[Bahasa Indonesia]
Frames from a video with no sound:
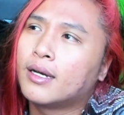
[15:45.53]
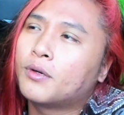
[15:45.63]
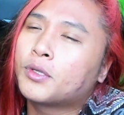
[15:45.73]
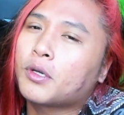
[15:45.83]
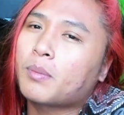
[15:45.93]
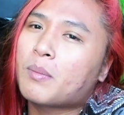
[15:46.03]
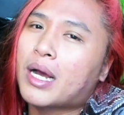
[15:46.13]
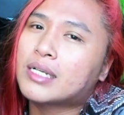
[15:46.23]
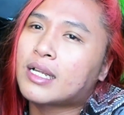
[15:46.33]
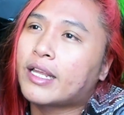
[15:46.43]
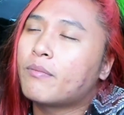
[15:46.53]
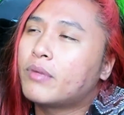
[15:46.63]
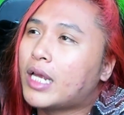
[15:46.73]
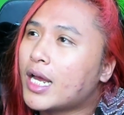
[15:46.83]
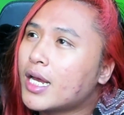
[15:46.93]
untuk pembahasan
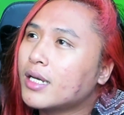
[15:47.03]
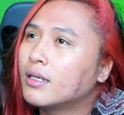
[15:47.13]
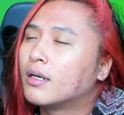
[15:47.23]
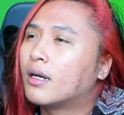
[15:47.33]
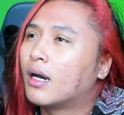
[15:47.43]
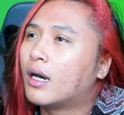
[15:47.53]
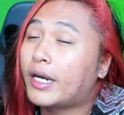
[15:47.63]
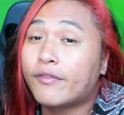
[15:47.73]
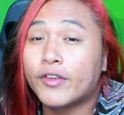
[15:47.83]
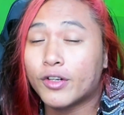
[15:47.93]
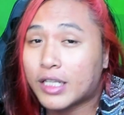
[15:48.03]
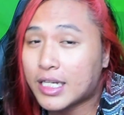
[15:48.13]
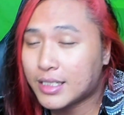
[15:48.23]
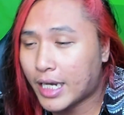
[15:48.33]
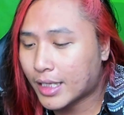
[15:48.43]
timnya uh, review
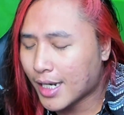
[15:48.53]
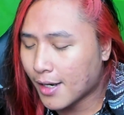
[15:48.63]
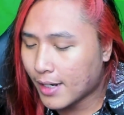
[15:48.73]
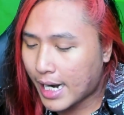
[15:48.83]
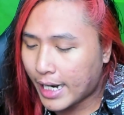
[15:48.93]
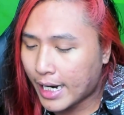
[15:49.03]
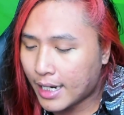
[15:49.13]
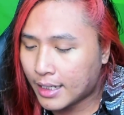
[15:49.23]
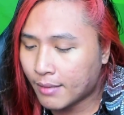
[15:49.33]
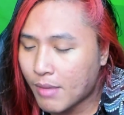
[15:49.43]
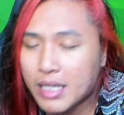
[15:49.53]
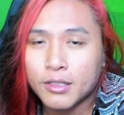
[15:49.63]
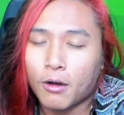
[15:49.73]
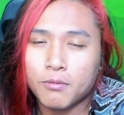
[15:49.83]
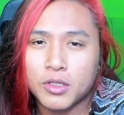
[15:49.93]
rotasi atau kayak uh, bahas
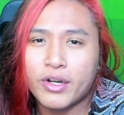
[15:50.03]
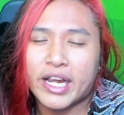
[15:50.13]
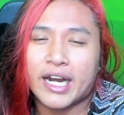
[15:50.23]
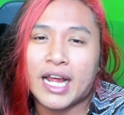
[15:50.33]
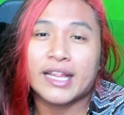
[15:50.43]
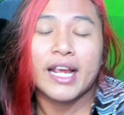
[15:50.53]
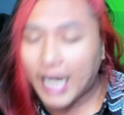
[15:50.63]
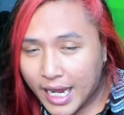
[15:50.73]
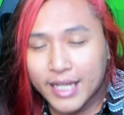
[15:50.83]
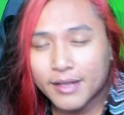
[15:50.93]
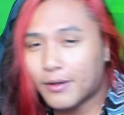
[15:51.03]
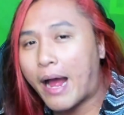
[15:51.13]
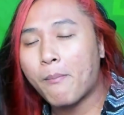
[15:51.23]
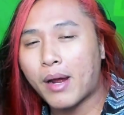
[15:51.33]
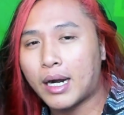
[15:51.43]
drop zone ya nanti lagi itu
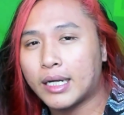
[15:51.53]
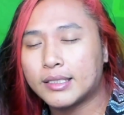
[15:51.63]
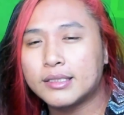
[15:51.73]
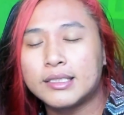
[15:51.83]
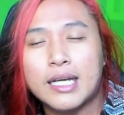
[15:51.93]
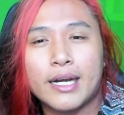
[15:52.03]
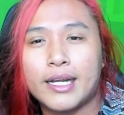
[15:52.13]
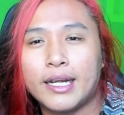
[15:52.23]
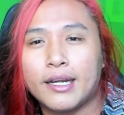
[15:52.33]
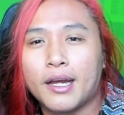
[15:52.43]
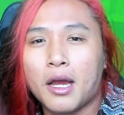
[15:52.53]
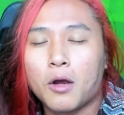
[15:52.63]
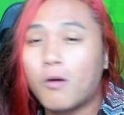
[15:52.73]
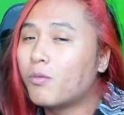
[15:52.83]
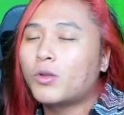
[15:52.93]
gampang lah. Jadi
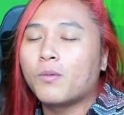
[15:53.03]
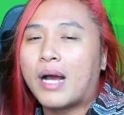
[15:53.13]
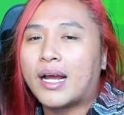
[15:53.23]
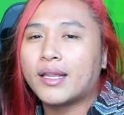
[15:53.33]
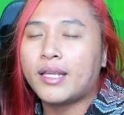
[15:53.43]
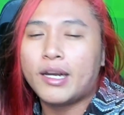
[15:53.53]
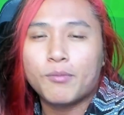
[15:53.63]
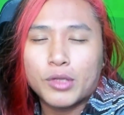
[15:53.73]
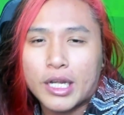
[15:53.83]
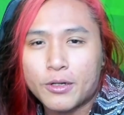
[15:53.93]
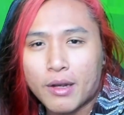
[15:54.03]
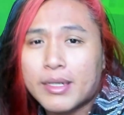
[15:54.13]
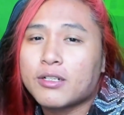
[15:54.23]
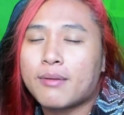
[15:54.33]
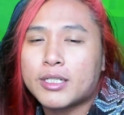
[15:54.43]
gue butuh banget input dan juga
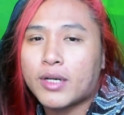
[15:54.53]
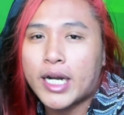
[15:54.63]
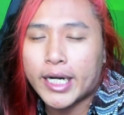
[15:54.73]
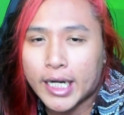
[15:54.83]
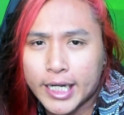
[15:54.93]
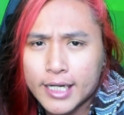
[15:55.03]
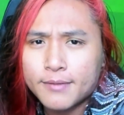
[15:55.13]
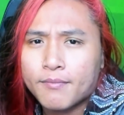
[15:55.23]
masukan-masukan dari kalian